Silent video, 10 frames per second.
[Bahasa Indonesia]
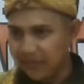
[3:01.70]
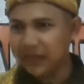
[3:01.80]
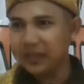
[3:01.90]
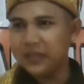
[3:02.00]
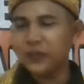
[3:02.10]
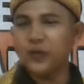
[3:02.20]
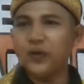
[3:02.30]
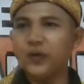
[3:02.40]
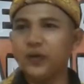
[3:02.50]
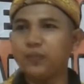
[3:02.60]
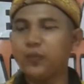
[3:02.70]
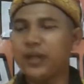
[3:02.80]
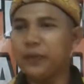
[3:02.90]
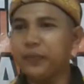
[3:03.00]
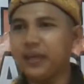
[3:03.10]
seperti itu Ibu
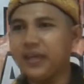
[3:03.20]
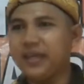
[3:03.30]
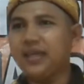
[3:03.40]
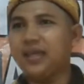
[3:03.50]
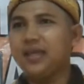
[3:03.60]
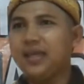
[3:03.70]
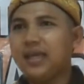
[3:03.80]
Dewi.